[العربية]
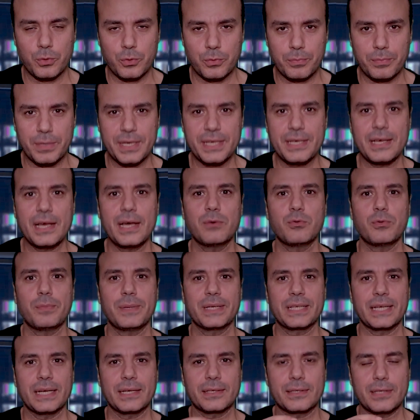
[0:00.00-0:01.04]
الأمية
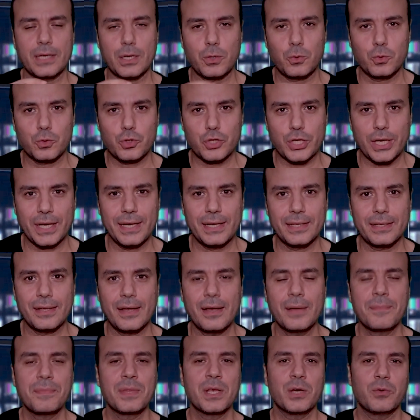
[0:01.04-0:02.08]
وبدأت تاخد
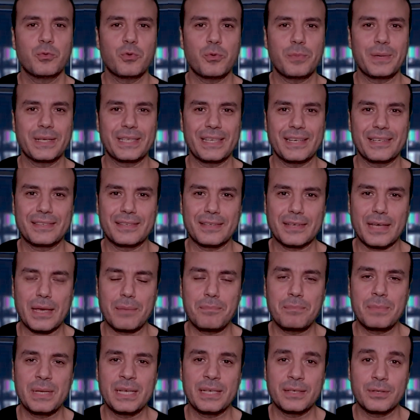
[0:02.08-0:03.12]
شهادة وبدأت
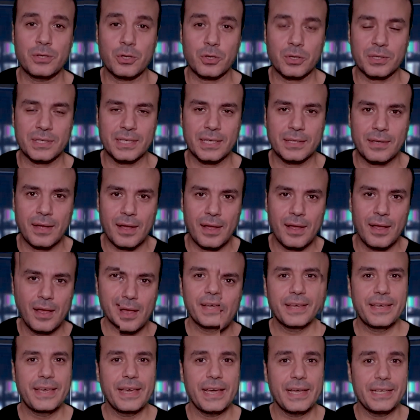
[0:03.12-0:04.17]
تكمل دراستها
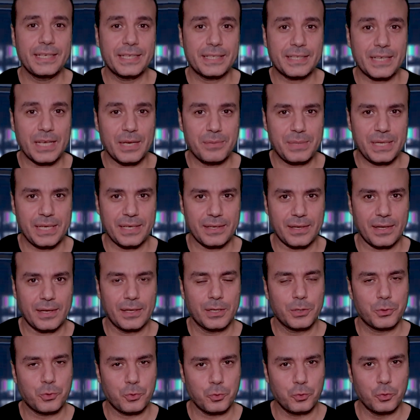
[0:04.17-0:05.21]
كانت أمينة
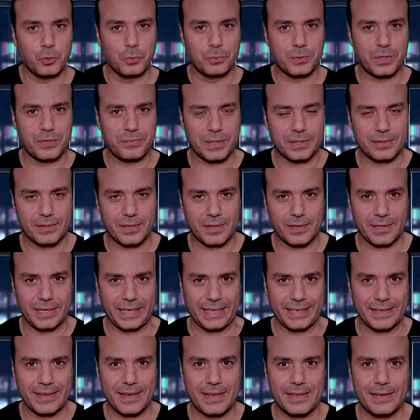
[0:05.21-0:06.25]
تقوم تفطر
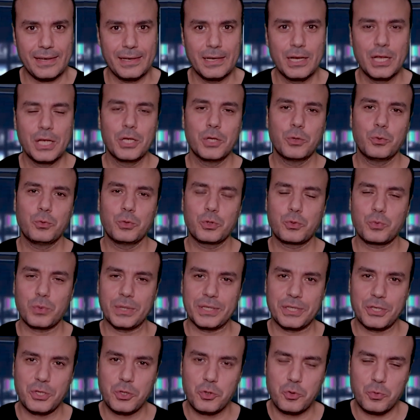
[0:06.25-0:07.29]
العيال
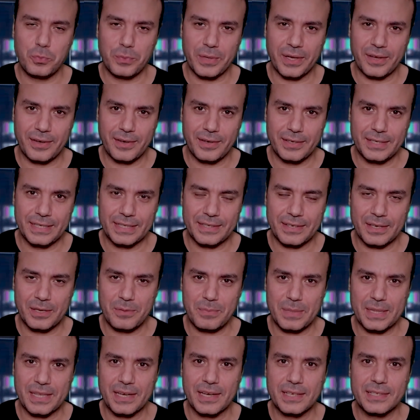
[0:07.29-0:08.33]
وتوديهم لغاية
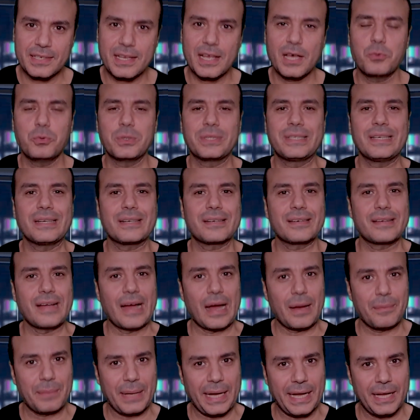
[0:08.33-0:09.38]
المدرسة
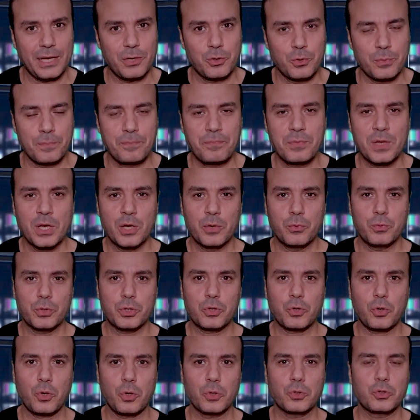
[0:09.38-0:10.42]
وترجع معاهم
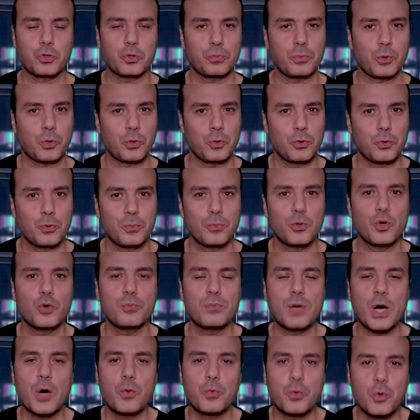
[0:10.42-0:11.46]
وتقعد تطبخ لهم
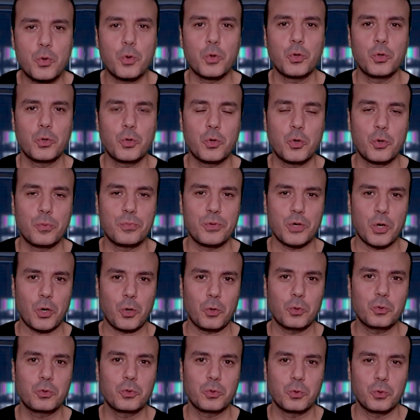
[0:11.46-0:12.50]
لومة وكلهم
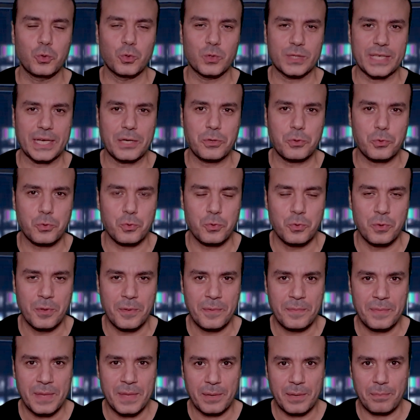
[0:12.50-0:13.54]
يقعدوا يذاكروا
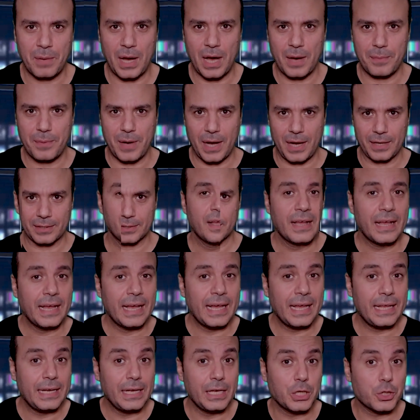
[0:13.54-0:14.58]
مع بعض
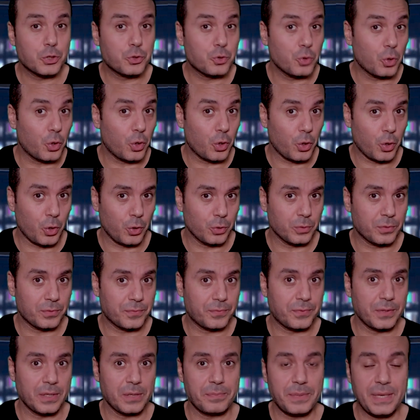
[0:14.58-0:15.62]
هل تقعد
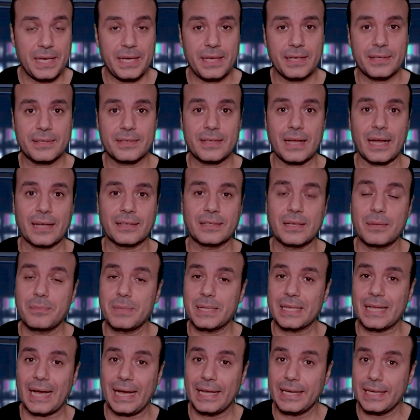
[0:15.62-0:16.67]
في البيت
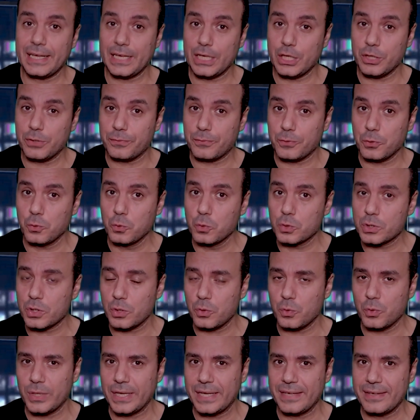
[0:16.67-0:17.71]
تعتمد على الفلوس
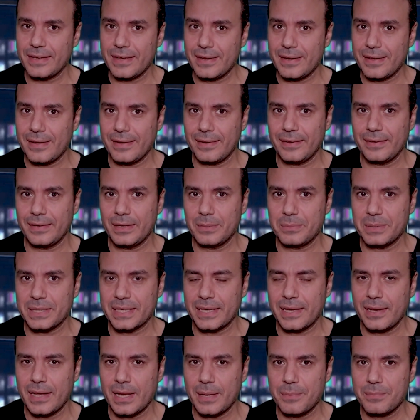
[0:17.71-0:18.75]
القليلة اللي
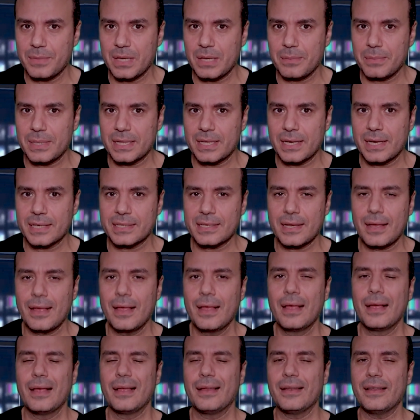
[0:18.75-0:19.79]
بتجيلها من المدرسة
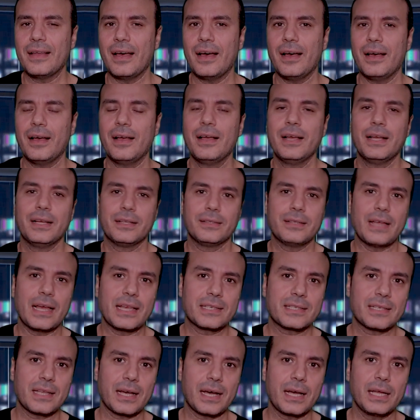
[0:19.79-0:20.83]
لا ده
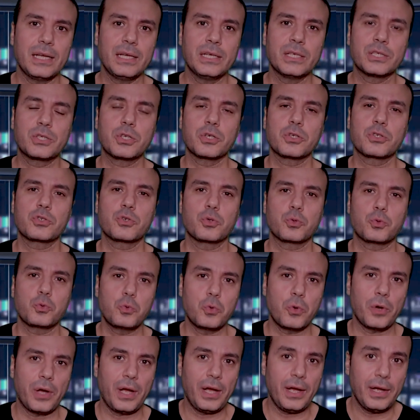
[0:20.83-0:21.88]
استغلت
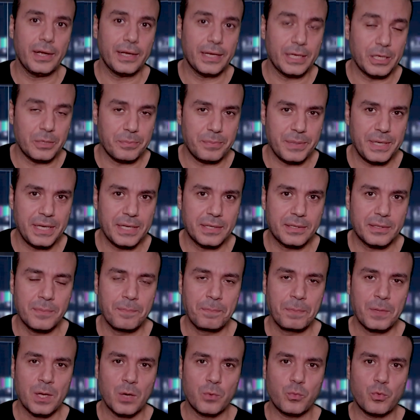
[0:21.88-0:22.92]
سطوح البيت
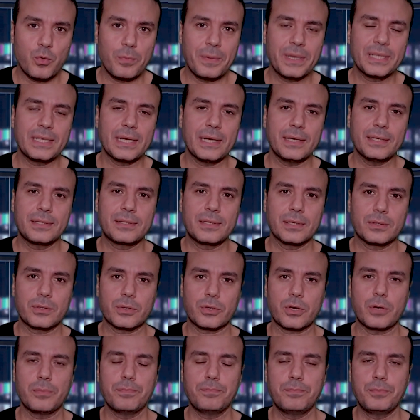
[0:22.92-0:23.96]
وبدأت
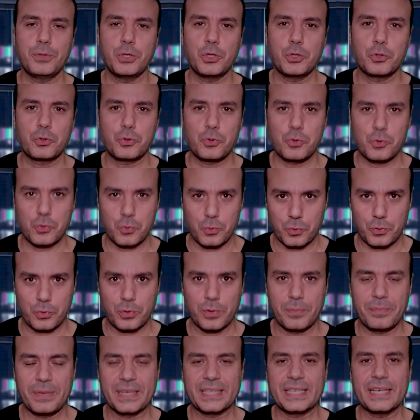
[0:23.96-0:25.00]
تربي طيور
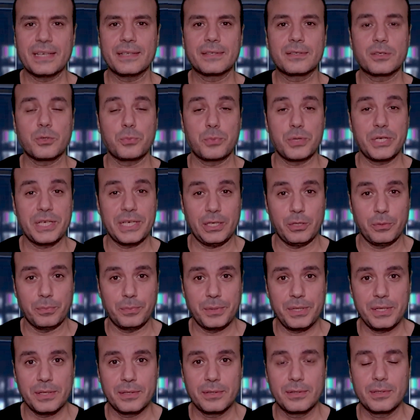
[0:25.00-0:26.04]
بدأت تبيع
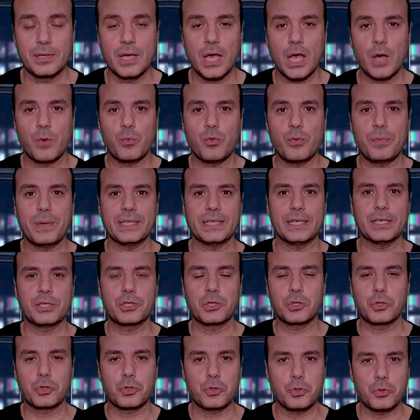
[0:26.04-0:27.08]
البيض
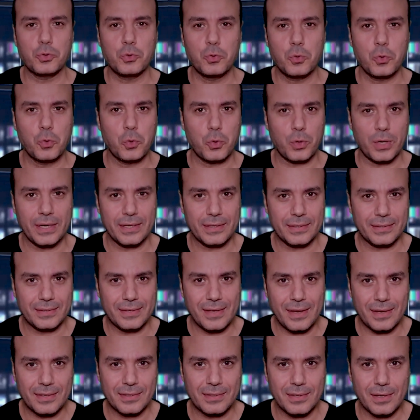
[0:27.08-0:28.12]
وبدأت الطيور
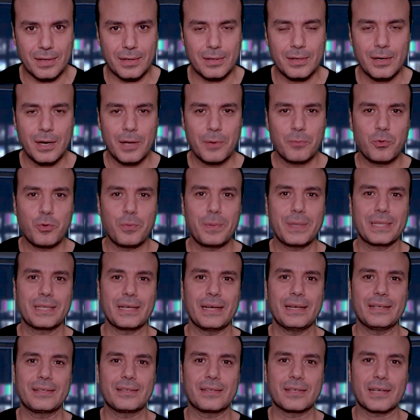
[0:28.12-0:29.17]
تكتر
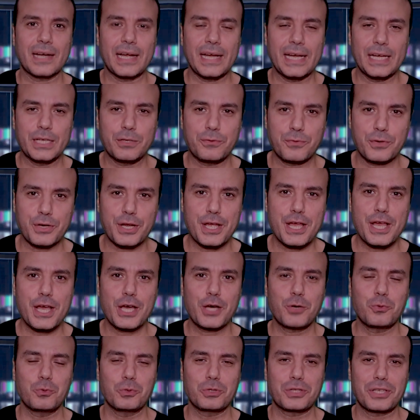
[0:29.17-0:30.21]
وبدأت ترقد
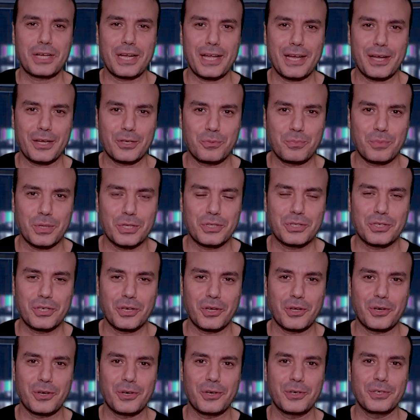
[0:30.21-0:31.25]
فراخ وترقد بط
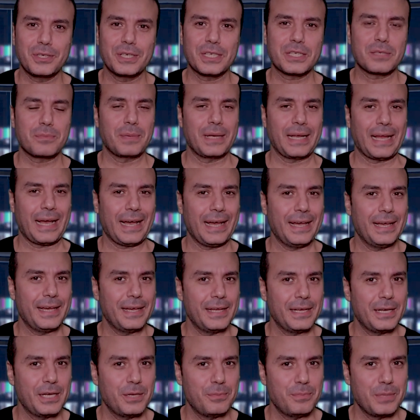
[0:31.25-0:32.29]
لغاية ما
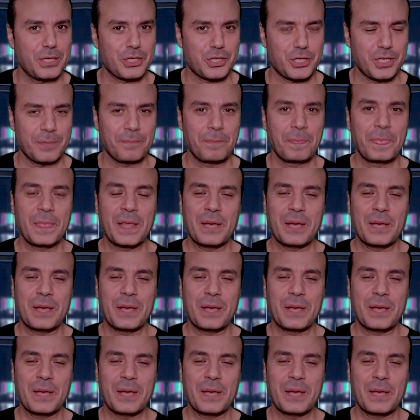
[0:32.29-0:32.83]
الحال مشي